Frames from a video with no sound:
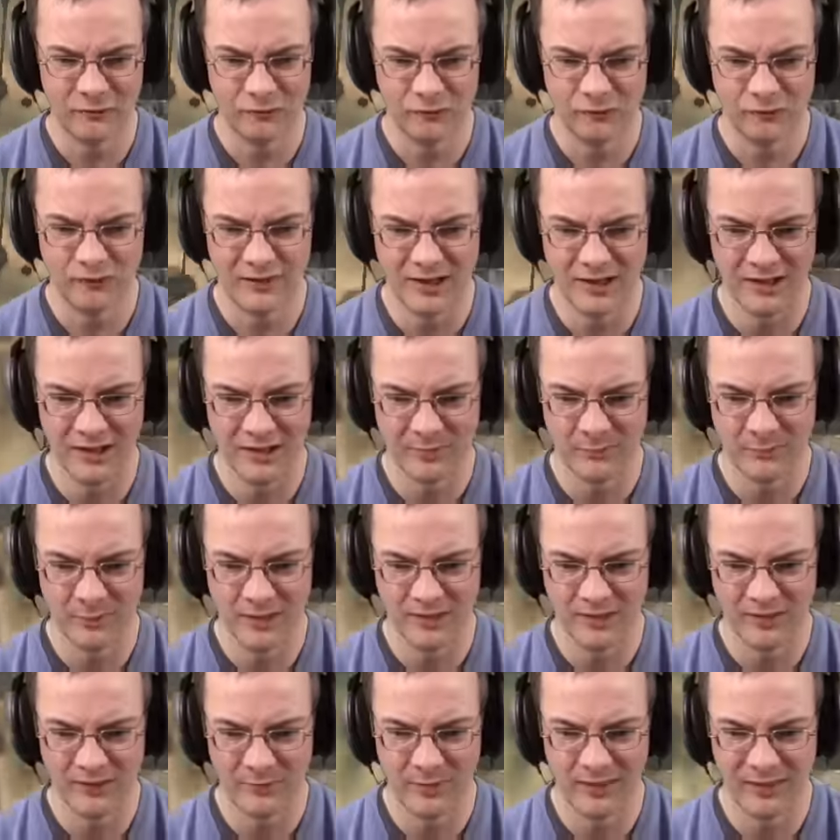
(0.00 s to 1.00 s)
schwierig
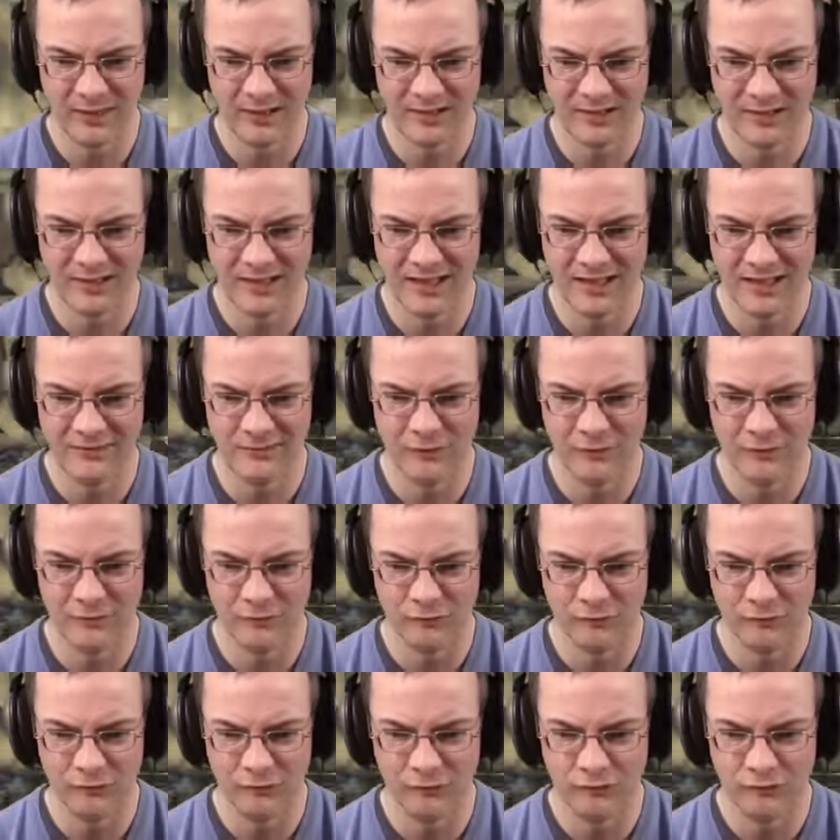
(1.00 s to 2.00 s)
perspektivisch.
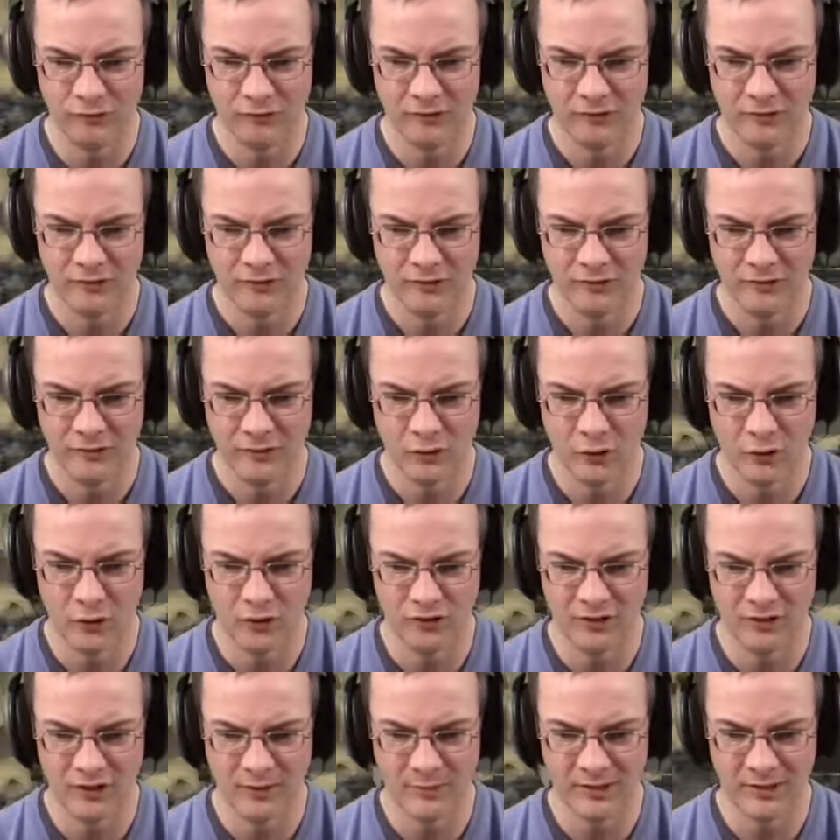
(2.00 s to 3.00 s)

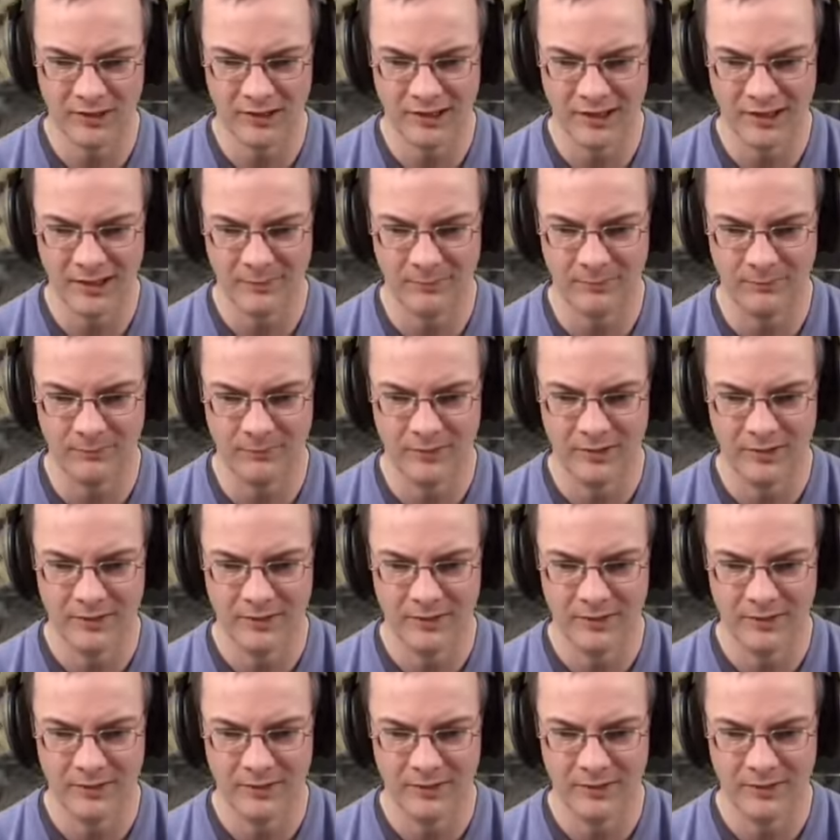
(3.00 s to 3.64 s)
Könnte aber klappen.